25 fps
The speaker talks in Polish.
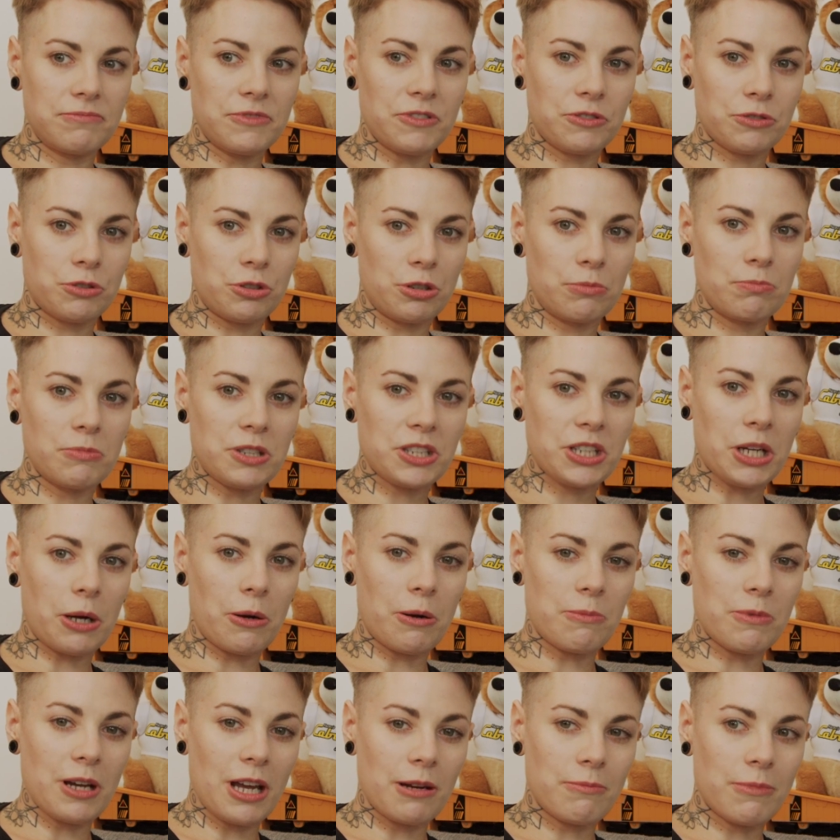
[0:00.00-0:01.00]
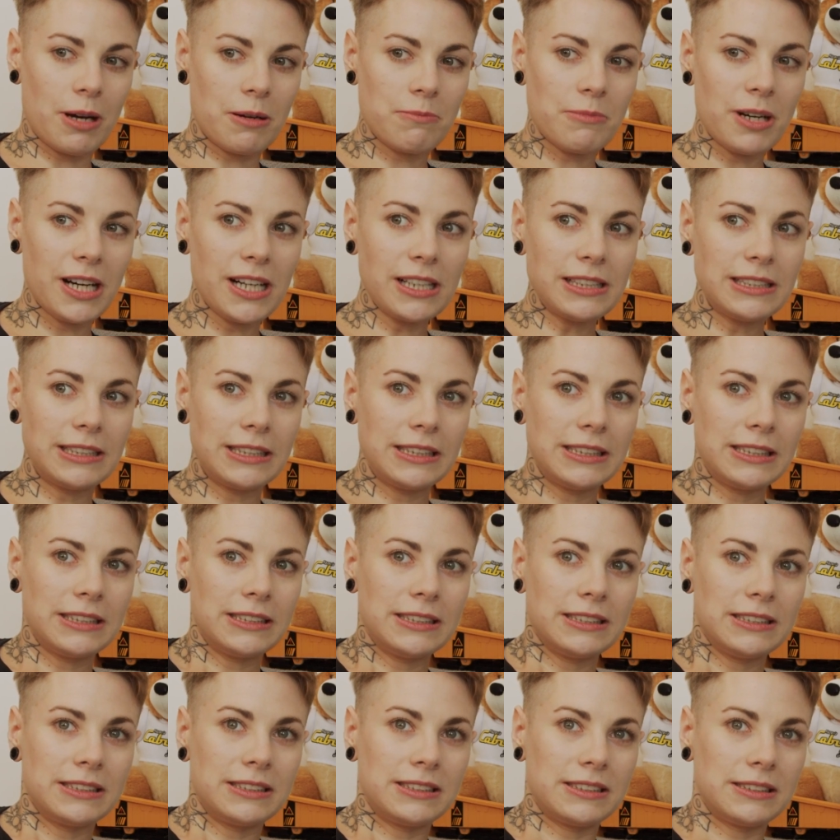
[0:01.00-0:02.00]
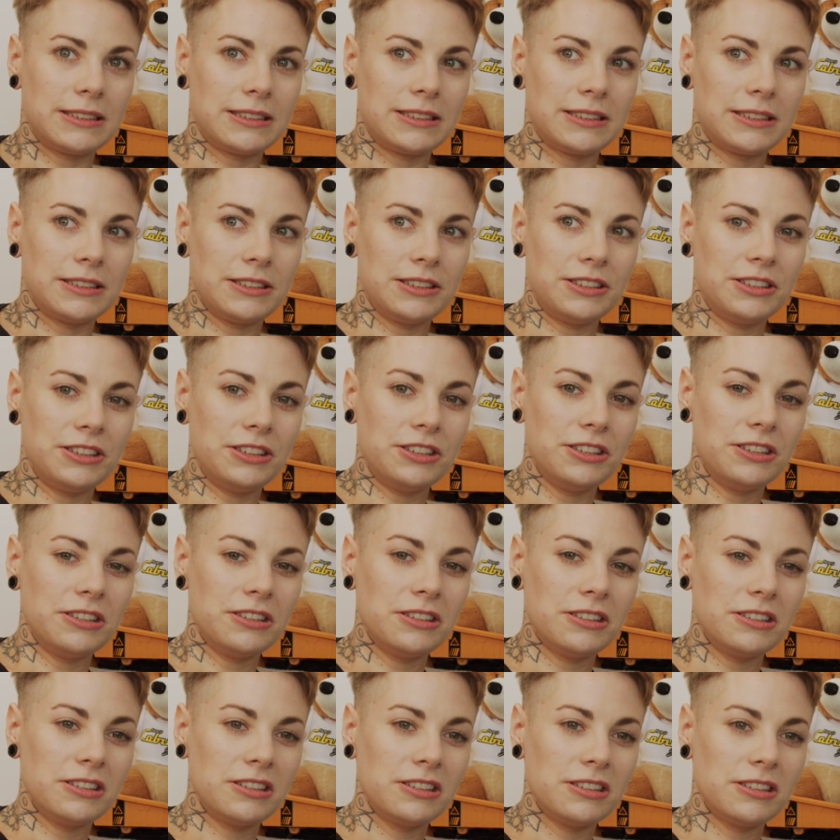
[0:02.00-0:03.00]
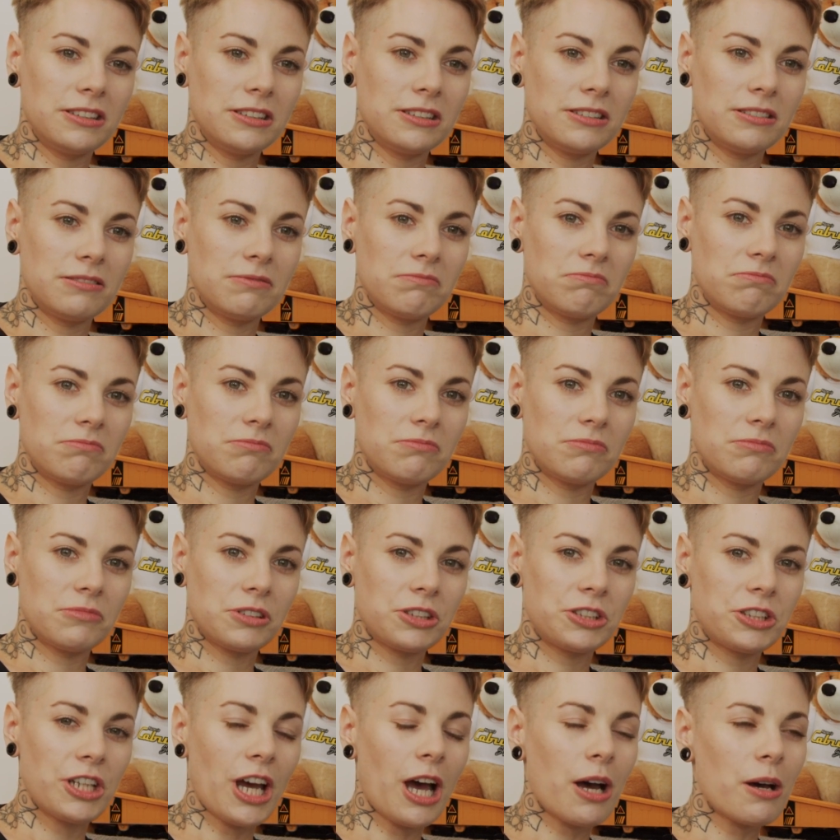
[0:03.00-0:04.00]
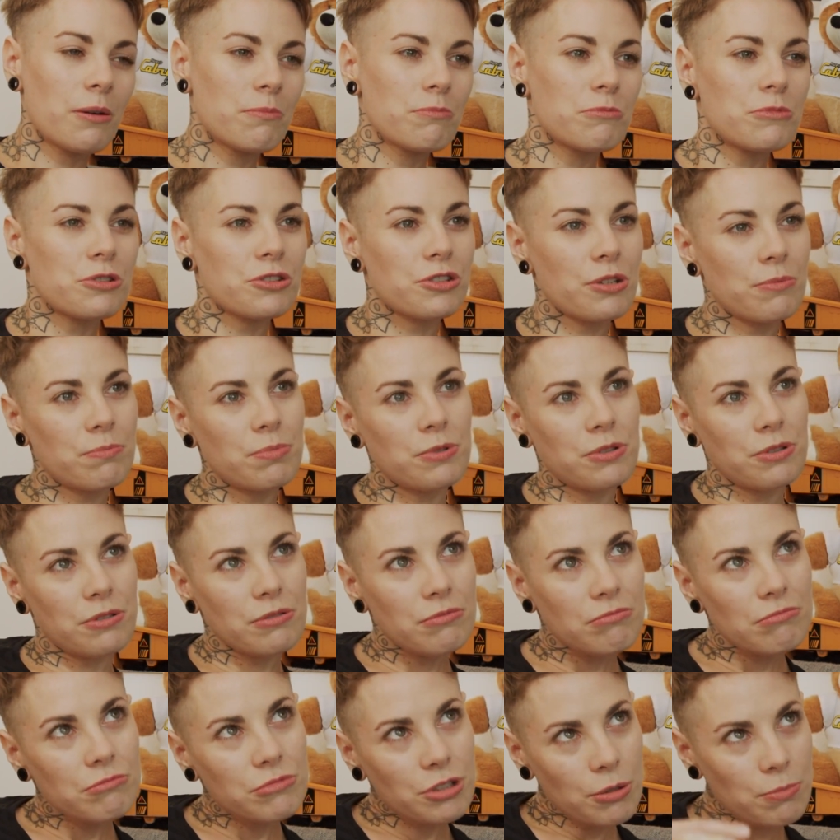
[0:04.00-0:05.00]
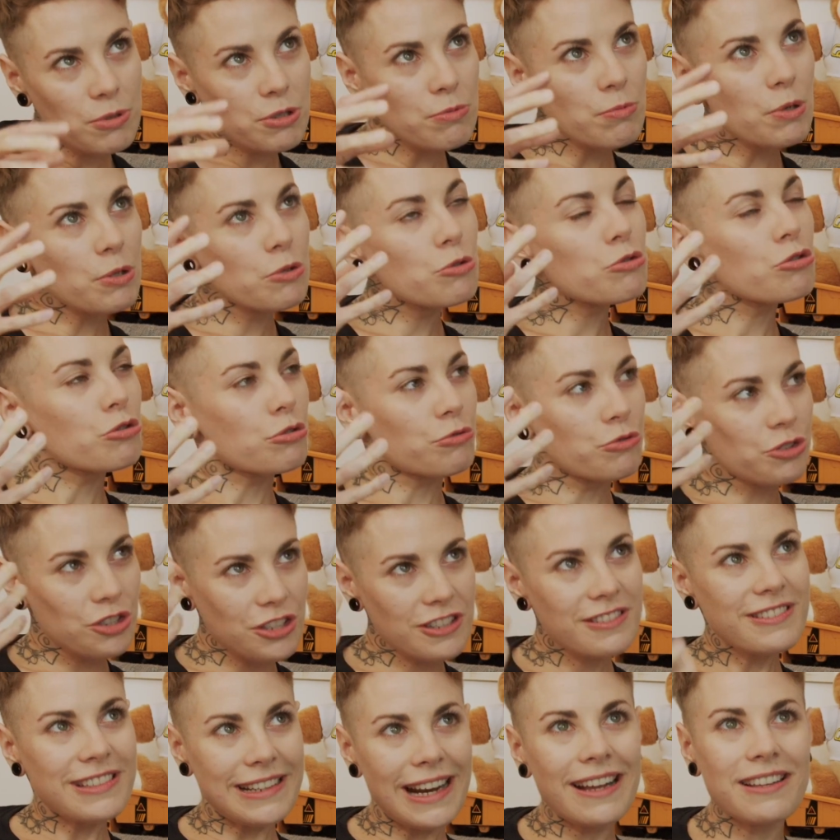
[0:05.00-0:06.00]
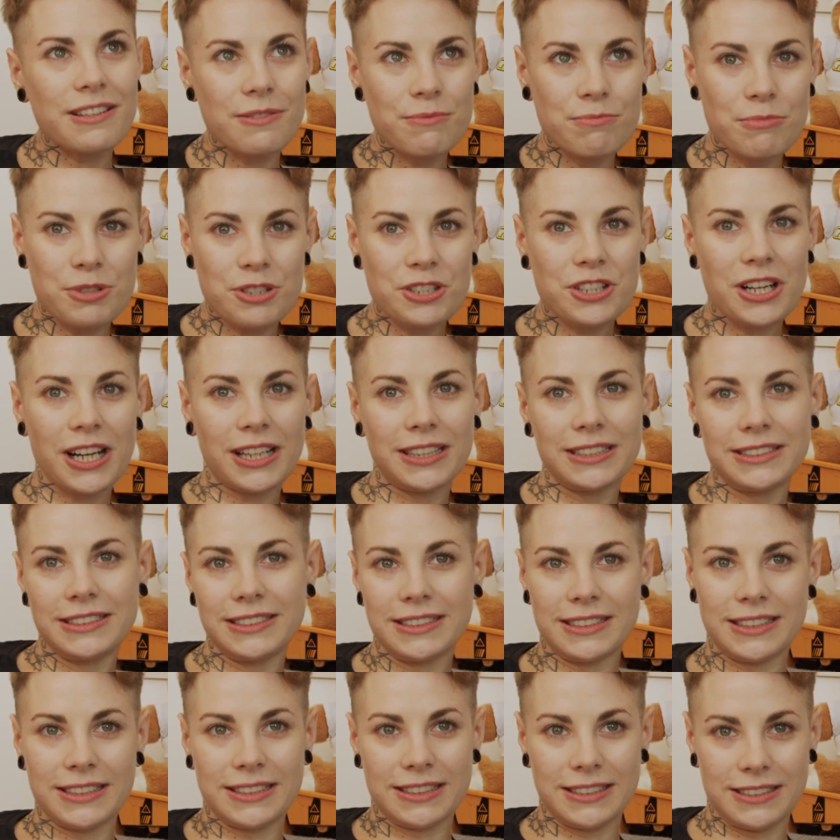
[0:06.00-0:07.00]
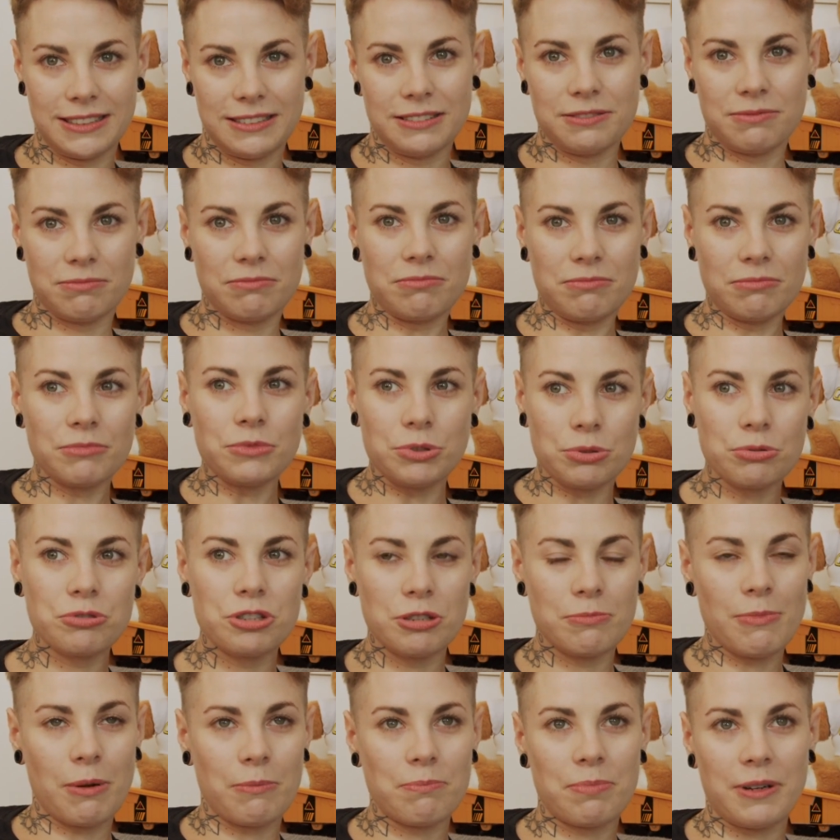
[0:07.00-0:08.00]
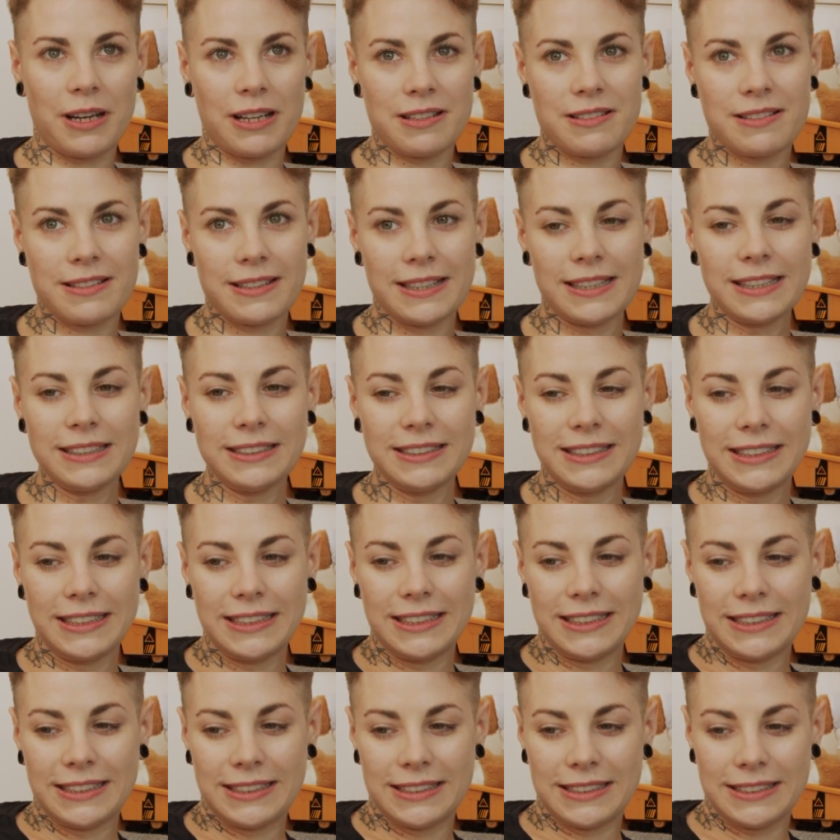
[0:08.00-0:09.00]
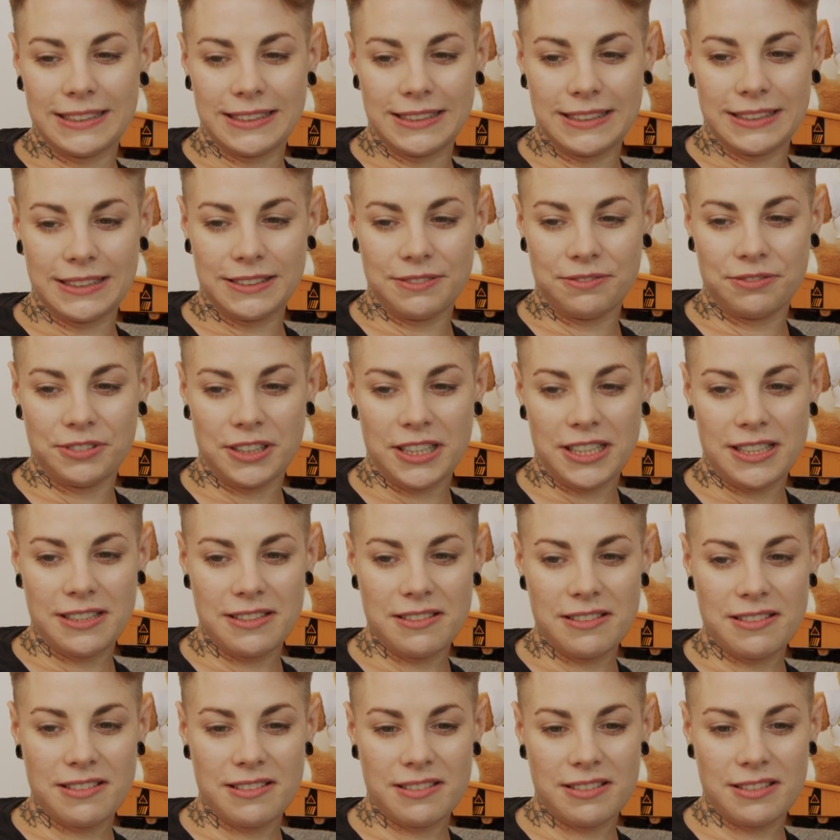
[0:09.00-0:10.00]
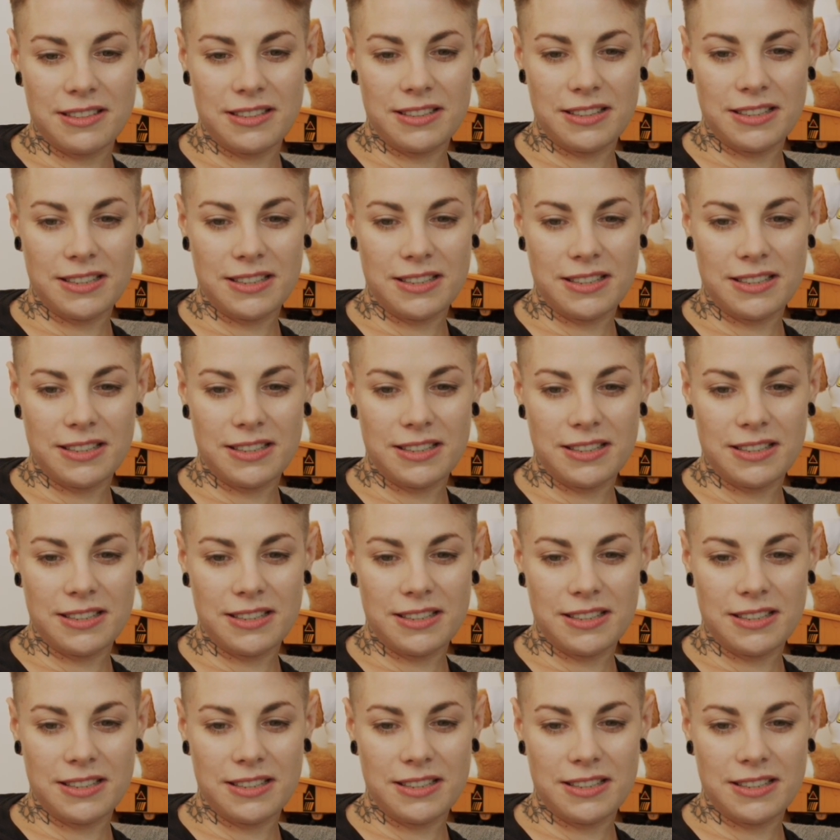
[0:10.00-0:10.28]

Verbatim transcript: w którym mieszkała moja mama. I chciałam, żeby, żebyśmy już tu wszyscy razem mieszkali, tu gdzie mam pracę, więc